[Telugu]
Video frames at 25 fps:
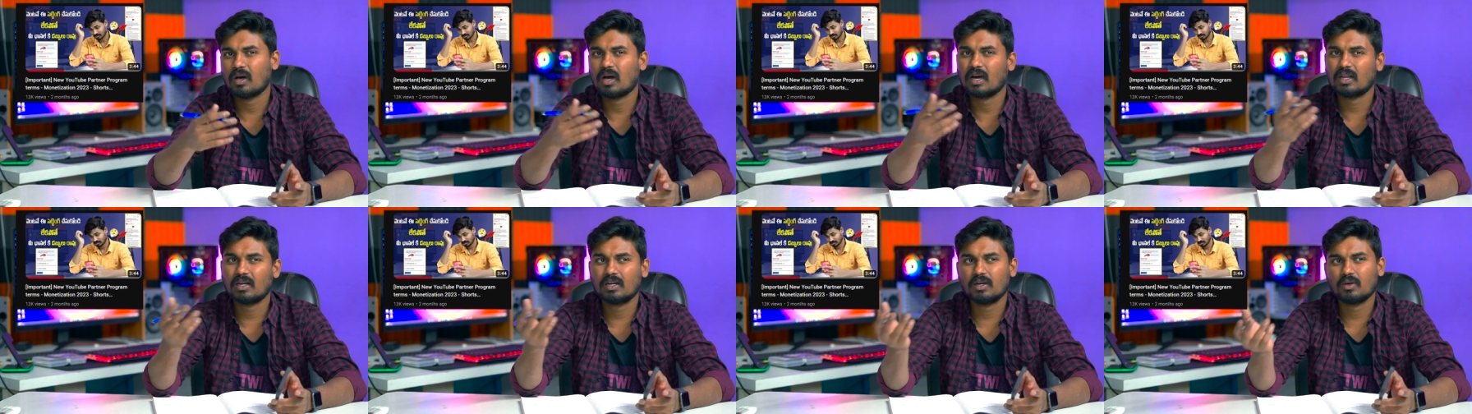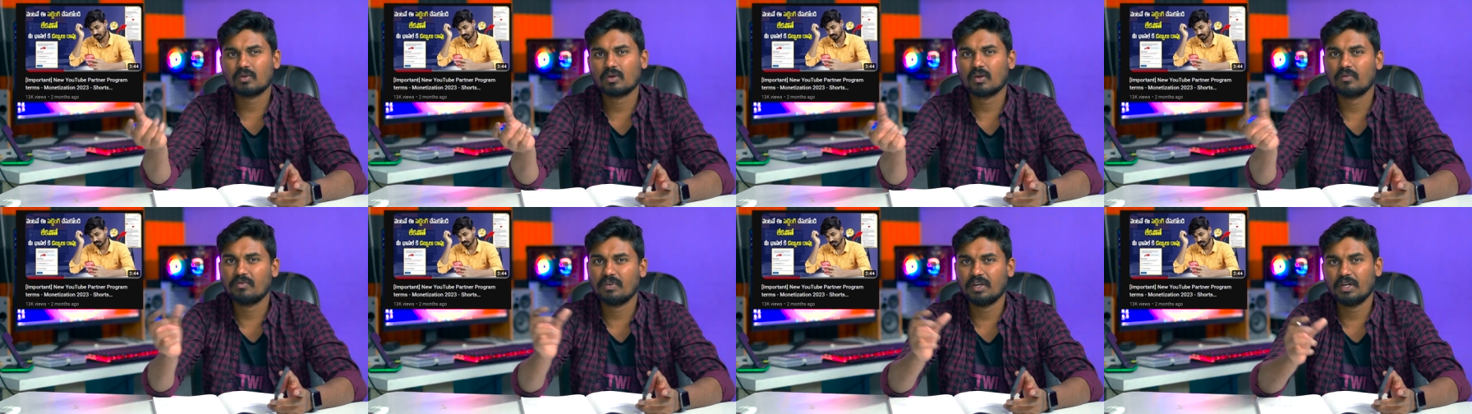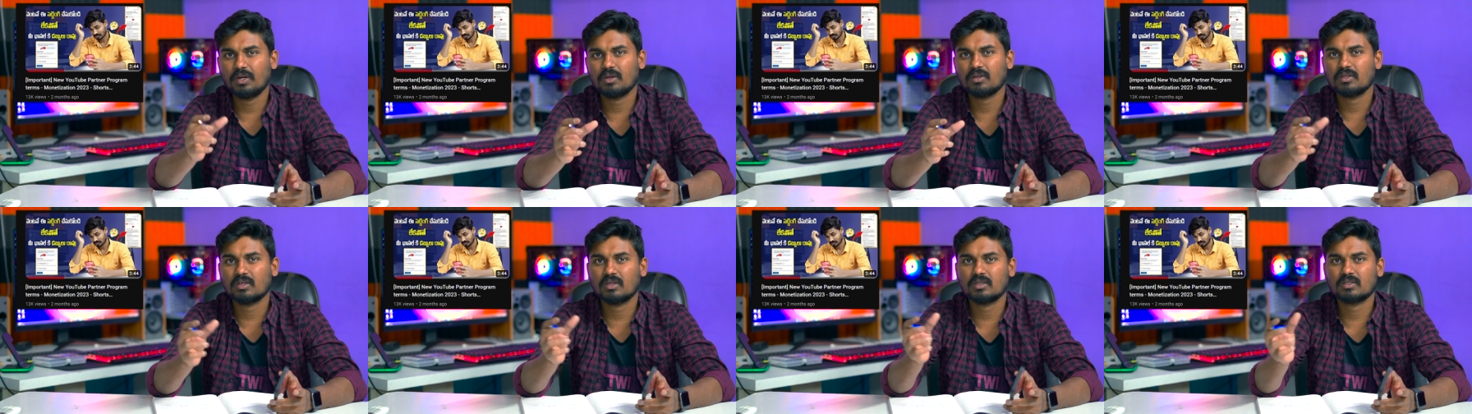ఆల్రెడీ ఒక
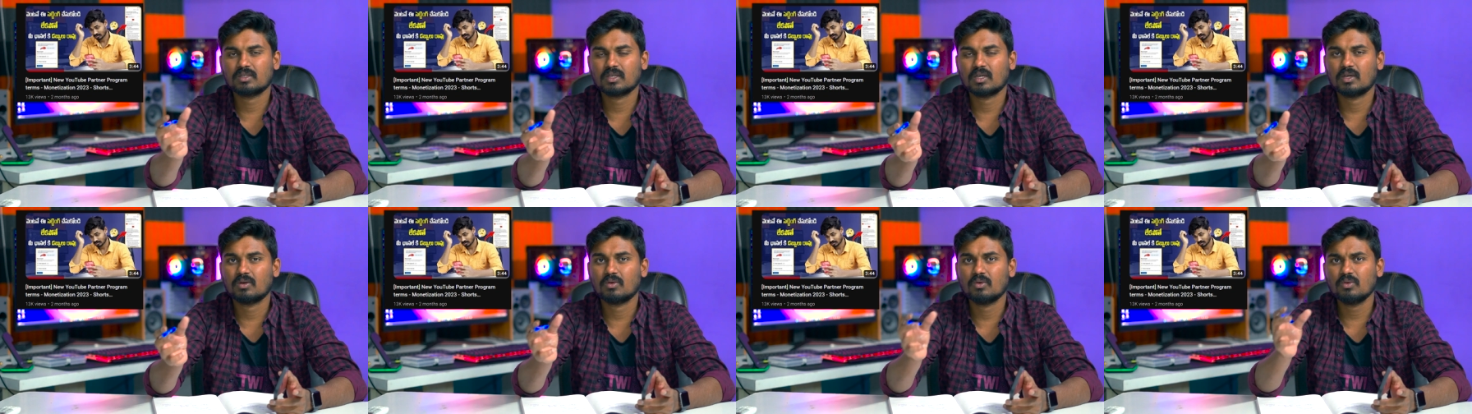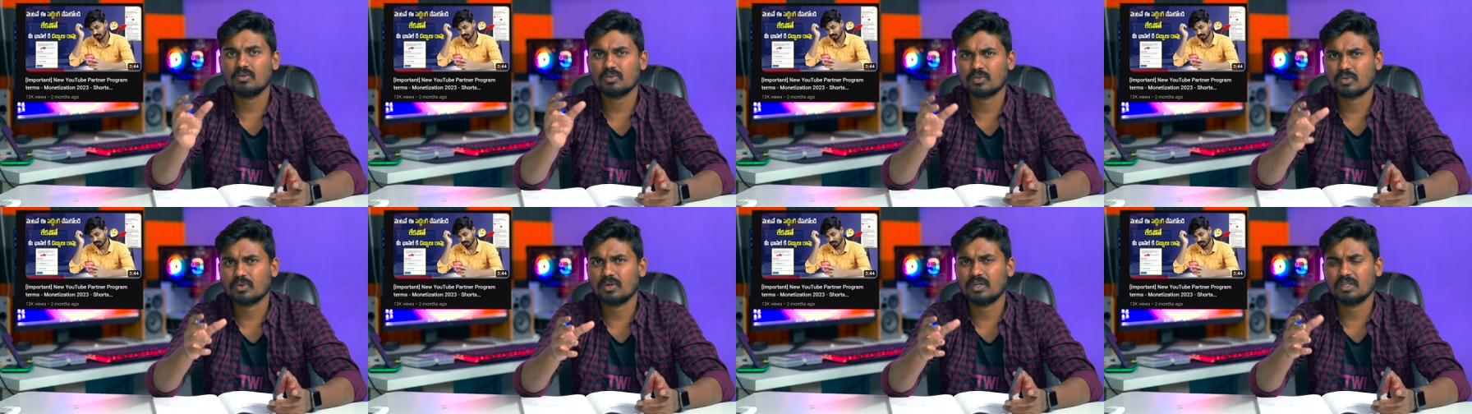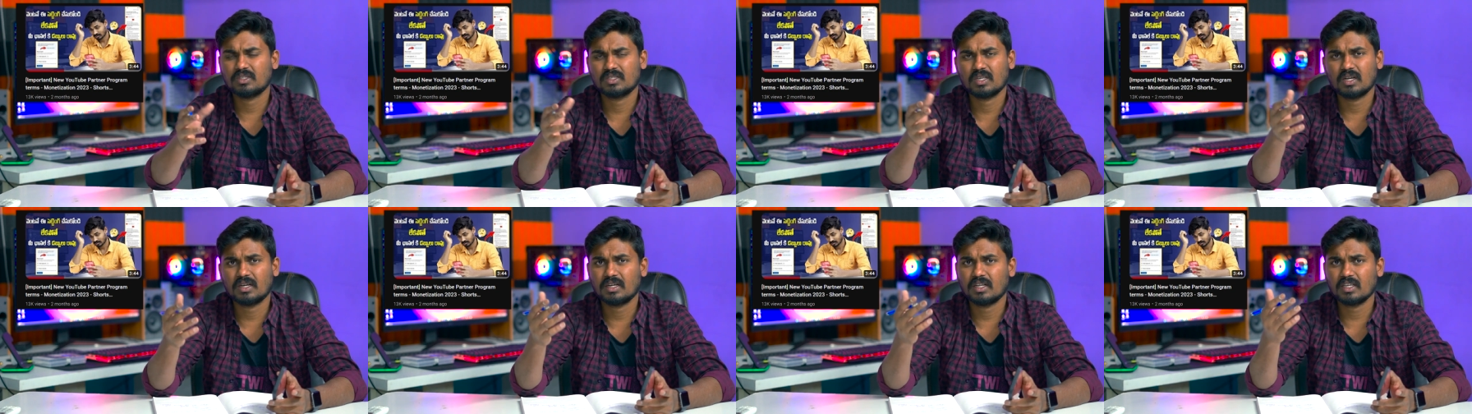వీడియో చేశాను సో ఈ
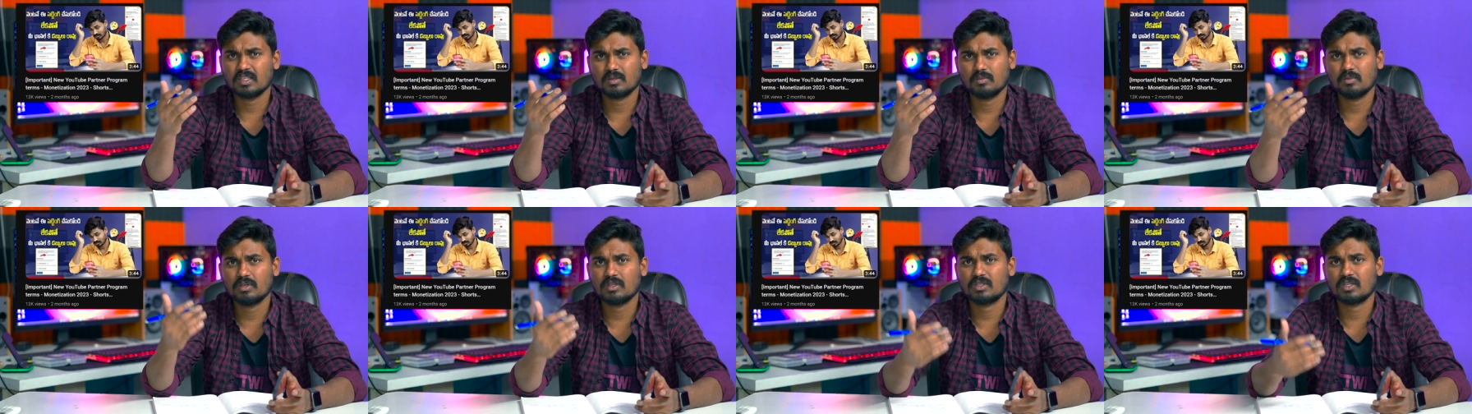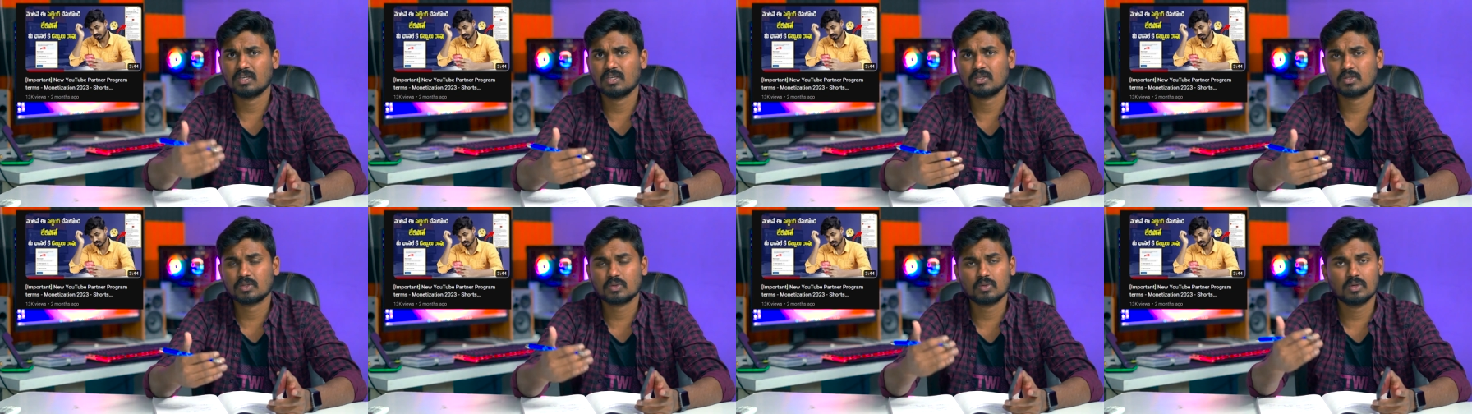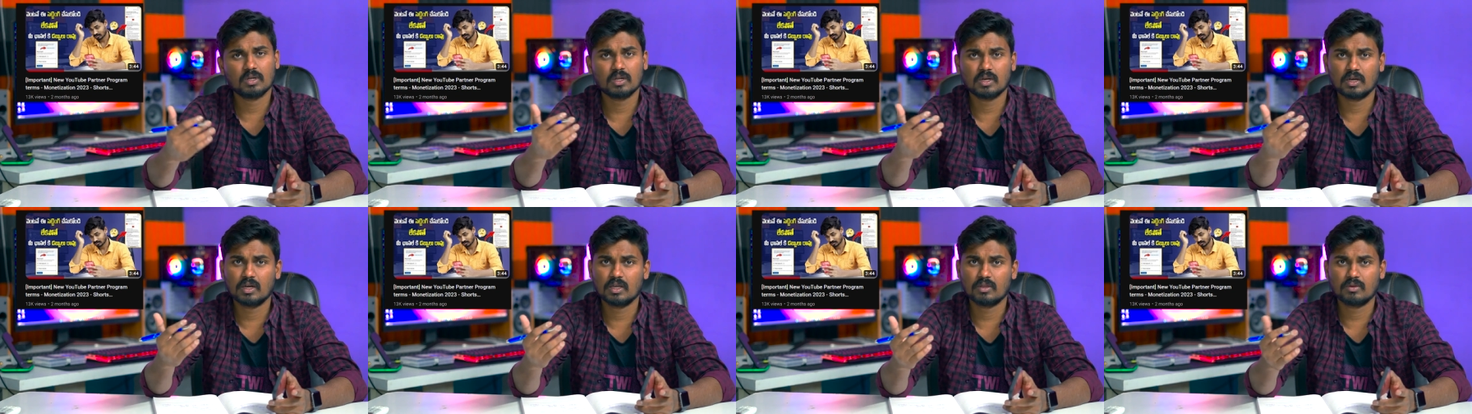సెట్టింగ్స్ మీరు
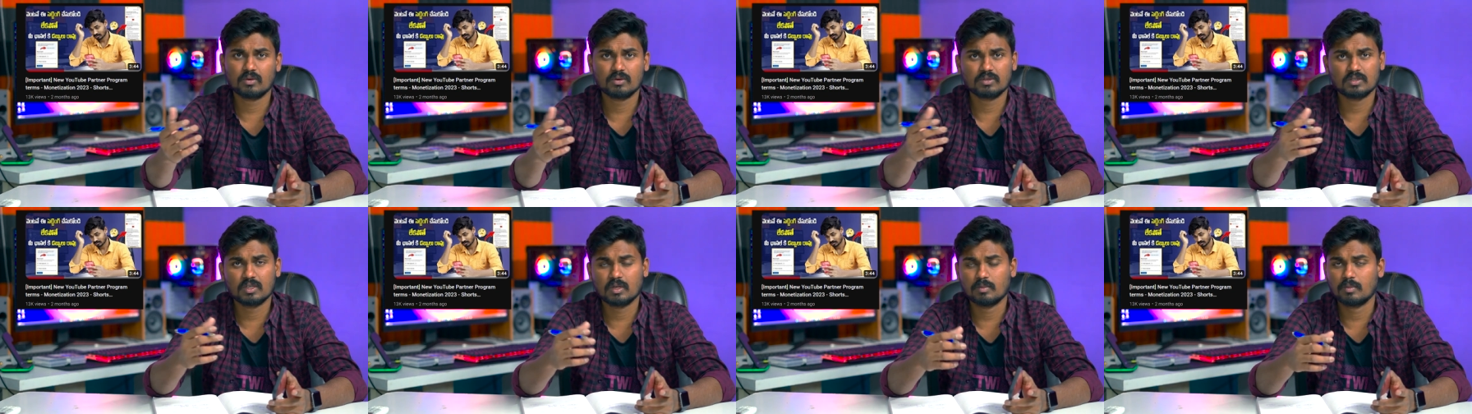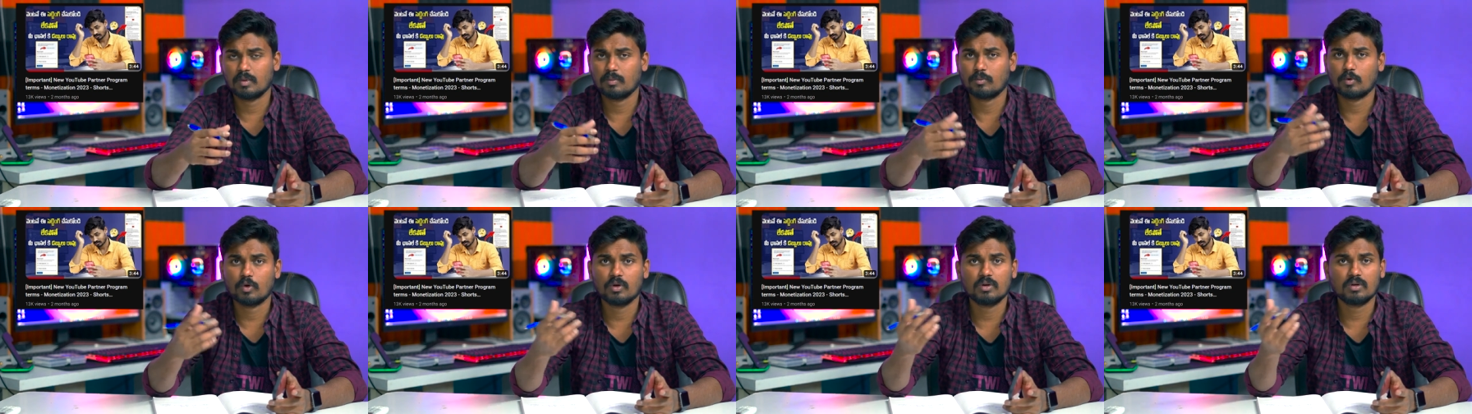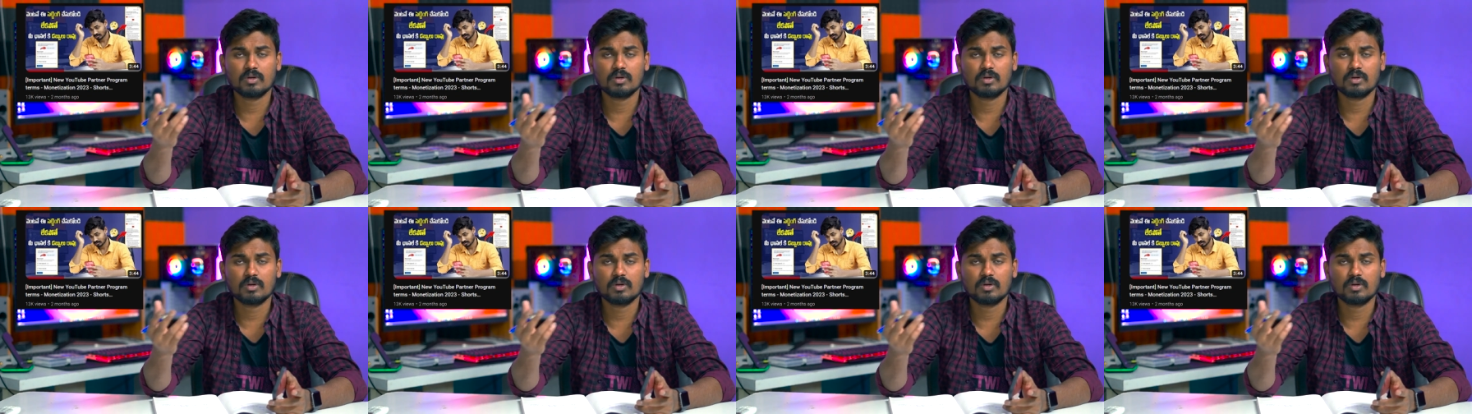చేసుకున్నారో లేదా ఒకసారి మీ